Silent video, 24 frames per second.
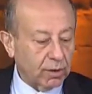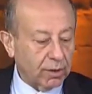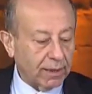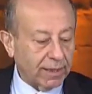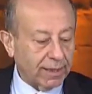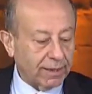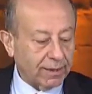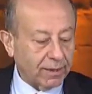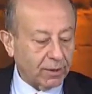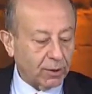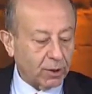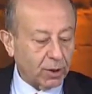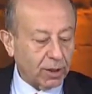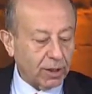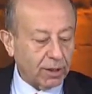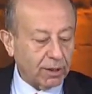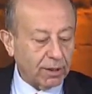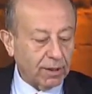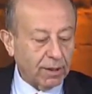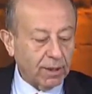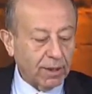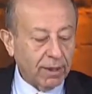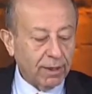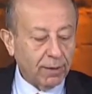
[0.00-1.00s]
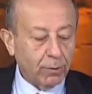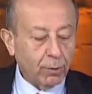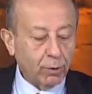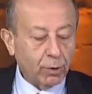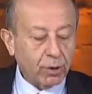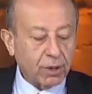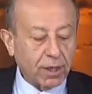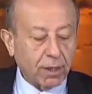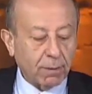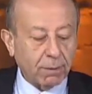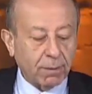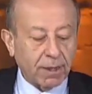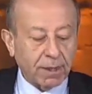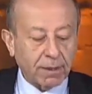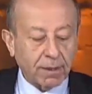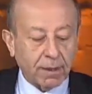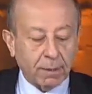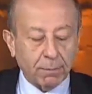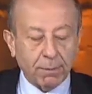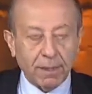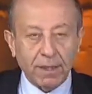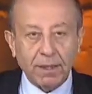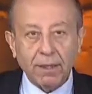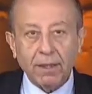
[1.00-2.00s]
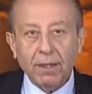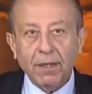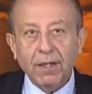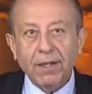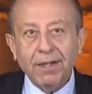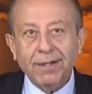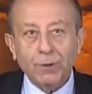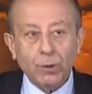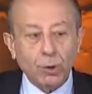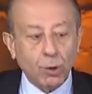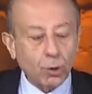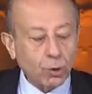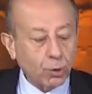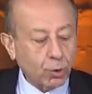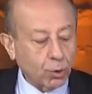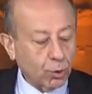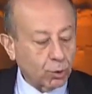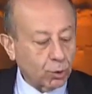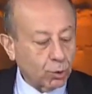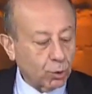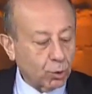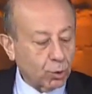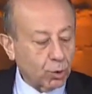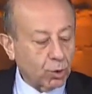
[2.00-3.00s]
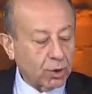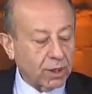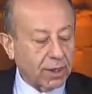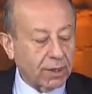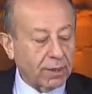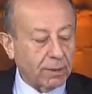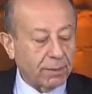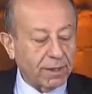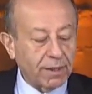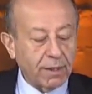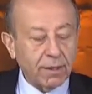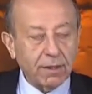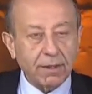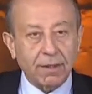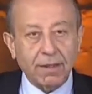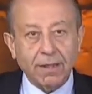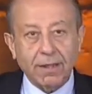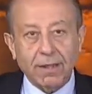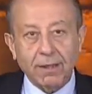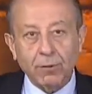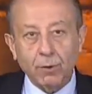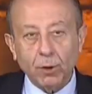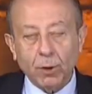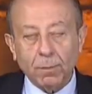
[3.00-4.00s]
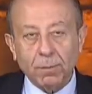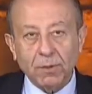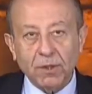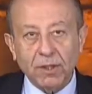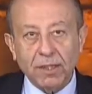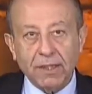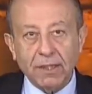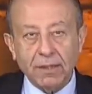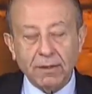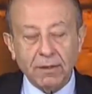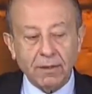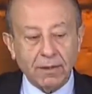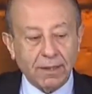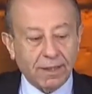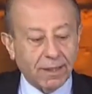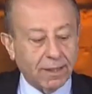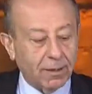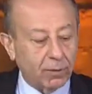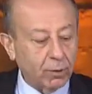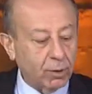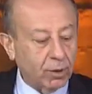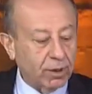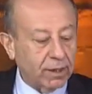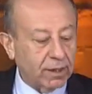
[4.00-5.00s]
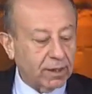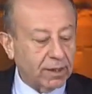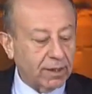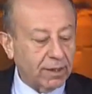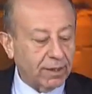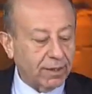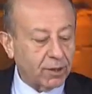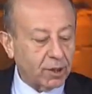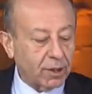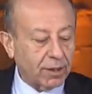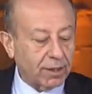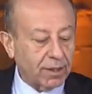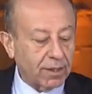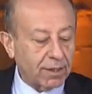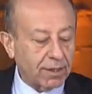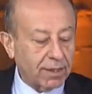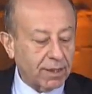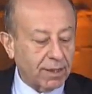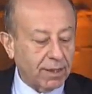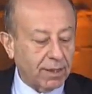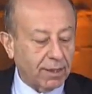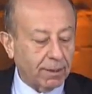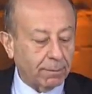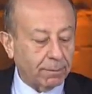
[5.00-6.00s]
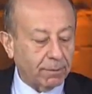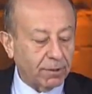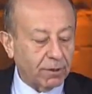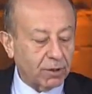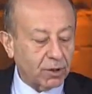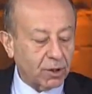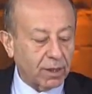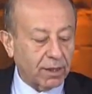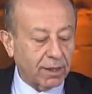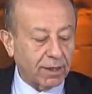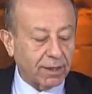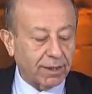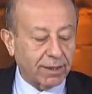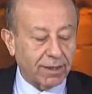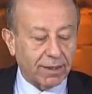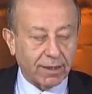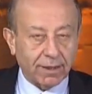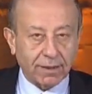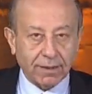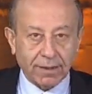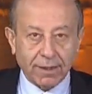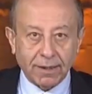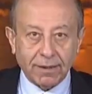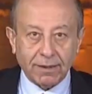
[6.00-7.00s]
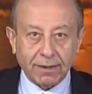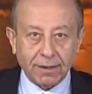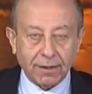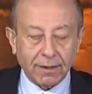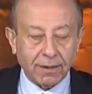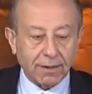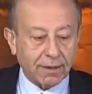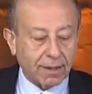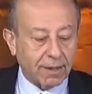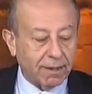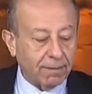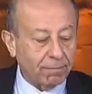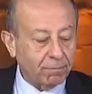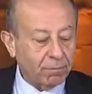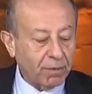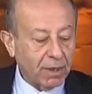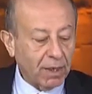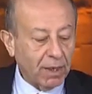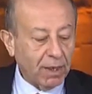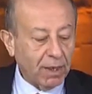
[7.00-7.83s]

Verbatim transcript: getirecek. Yüksek Mahkeme söz konusu düzenlemenin kanun, hükmünde, kanun yerine ancak yasayla yapılacağına kanaat getirirse